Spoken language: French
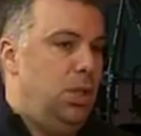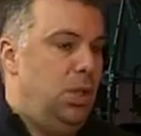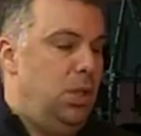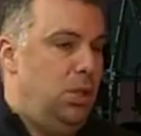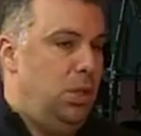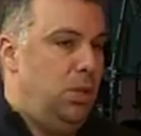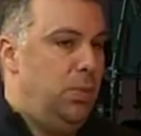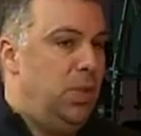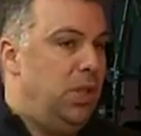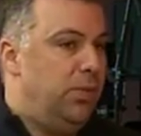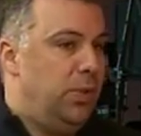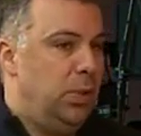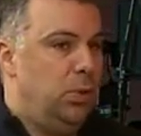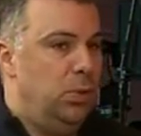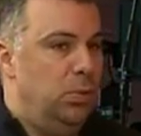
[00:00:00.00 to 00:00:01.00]
j'ai mis
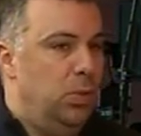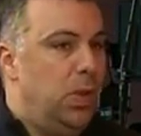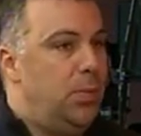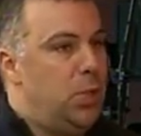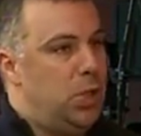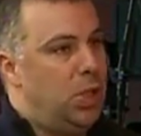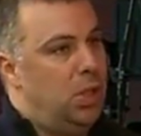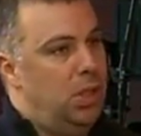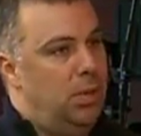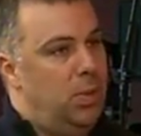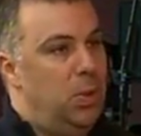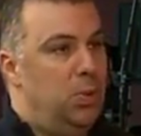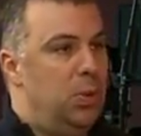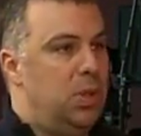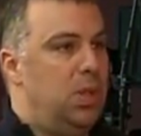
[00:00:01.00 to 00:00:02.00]
des photos de moi, mais j'en ai
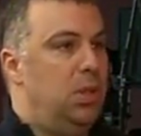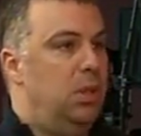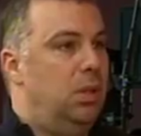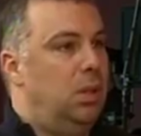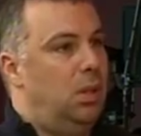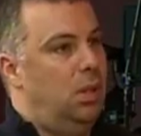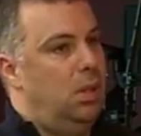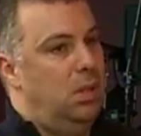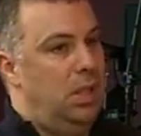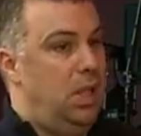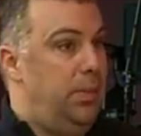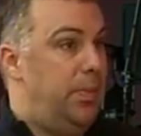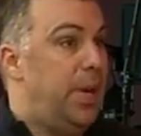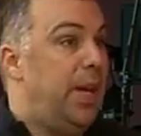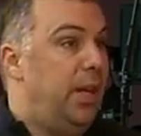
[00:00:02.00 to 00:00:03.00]
mis aussi euh,
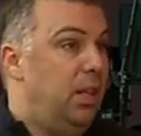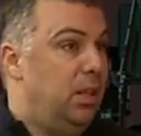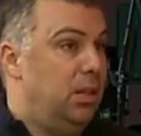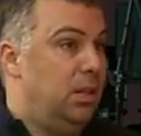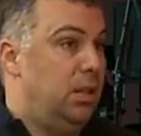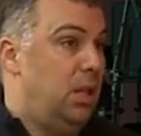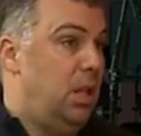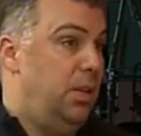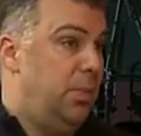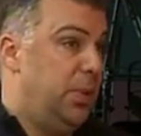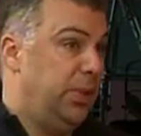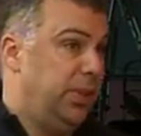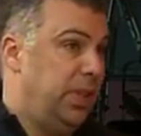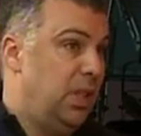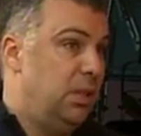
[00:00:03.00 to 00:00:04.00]
des pères. C'est
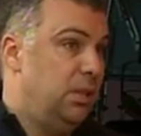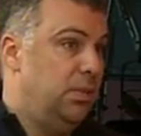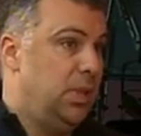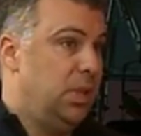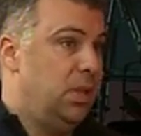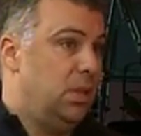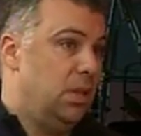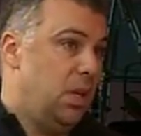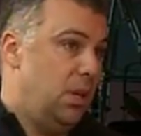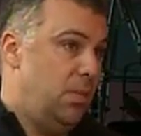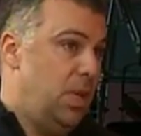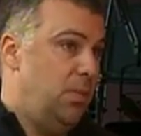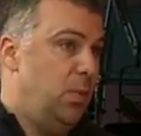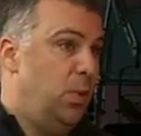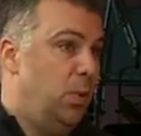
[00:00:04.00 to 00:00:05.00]
important parce que c'est
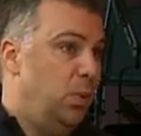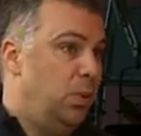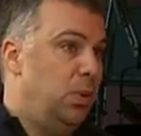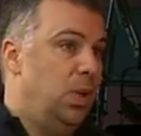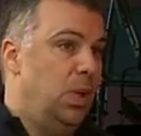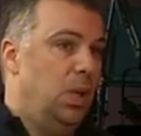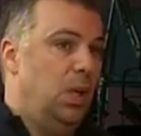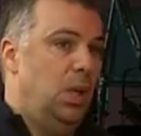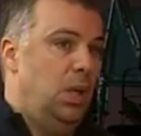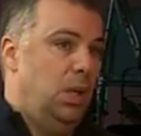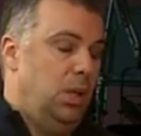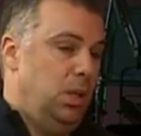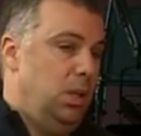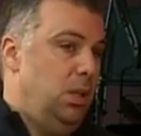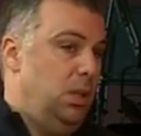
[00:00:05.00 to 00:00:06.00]
quand même eux
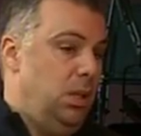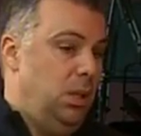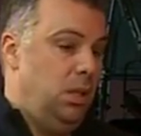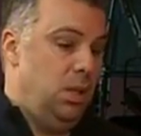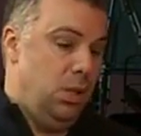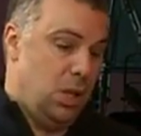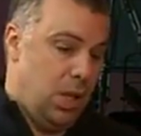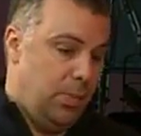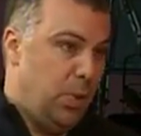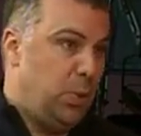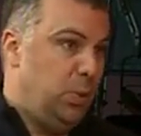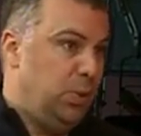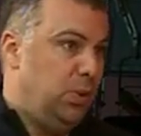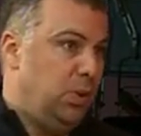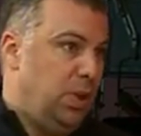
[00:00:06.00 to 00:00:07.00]
qui, qui
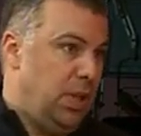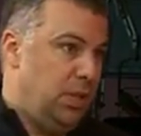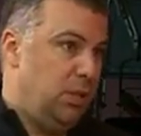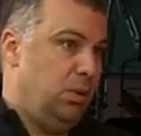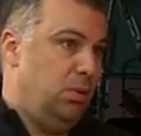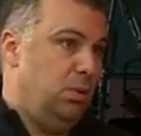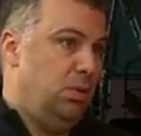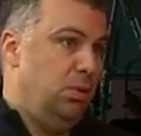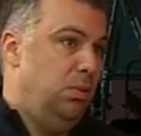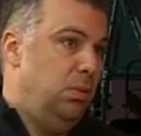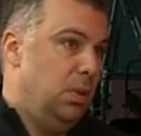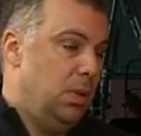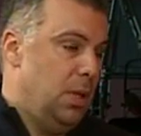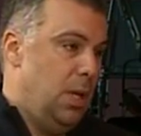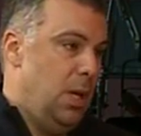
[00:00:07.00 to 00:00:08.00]
chapeautent toute la structure.
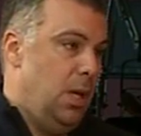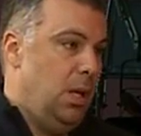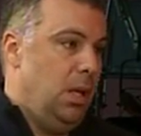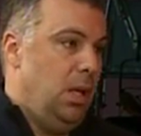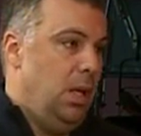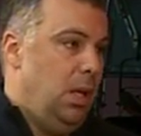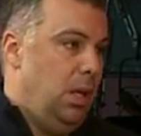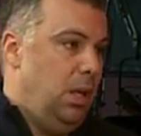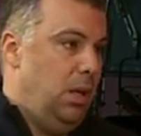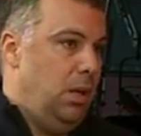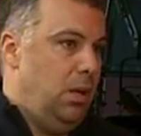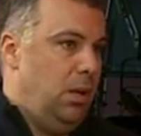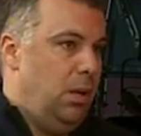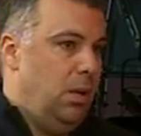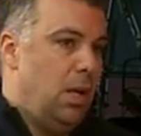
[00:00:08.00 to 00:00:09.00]
Et
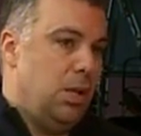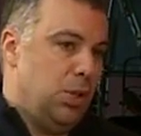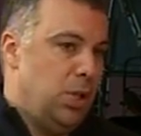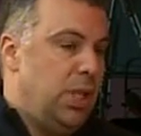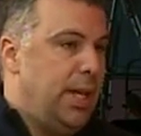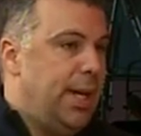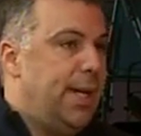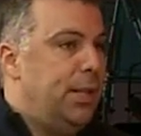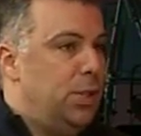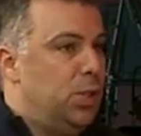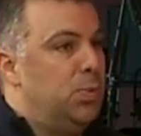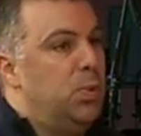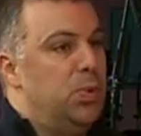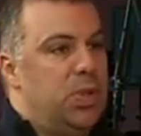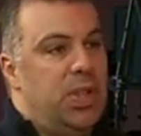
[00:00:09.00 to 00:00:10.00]
en général,
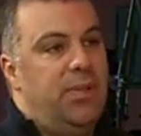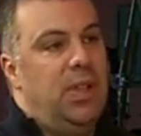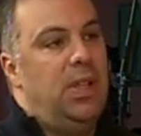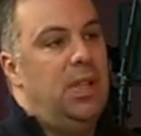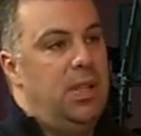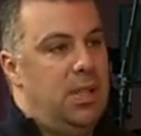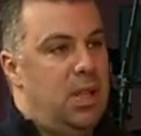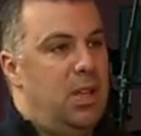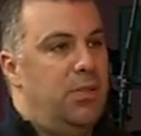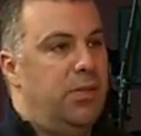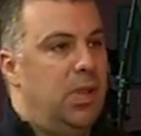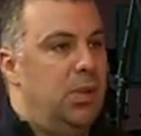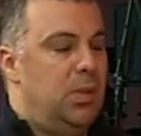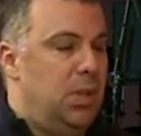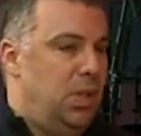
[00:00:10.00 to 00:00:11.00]
je suppose avec les
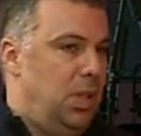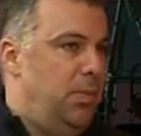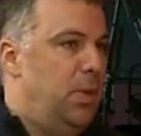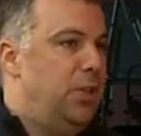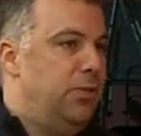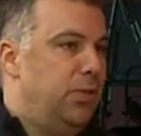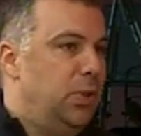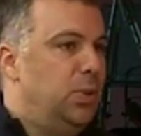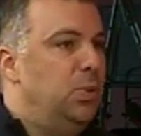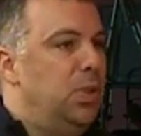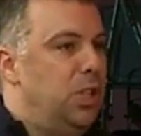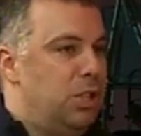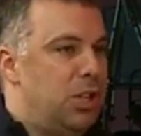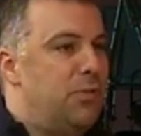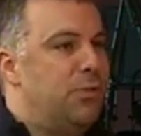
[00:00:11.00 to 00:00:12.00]
enfants, c'est des belles
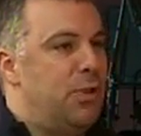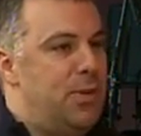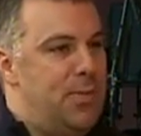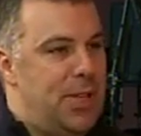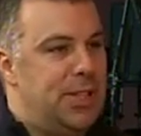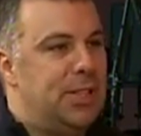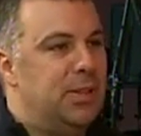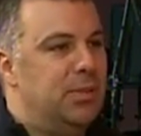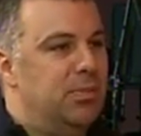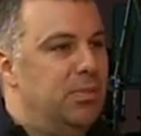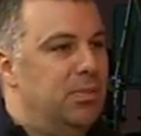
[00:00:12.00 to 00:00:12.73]
photos, les gens vont aimer ça.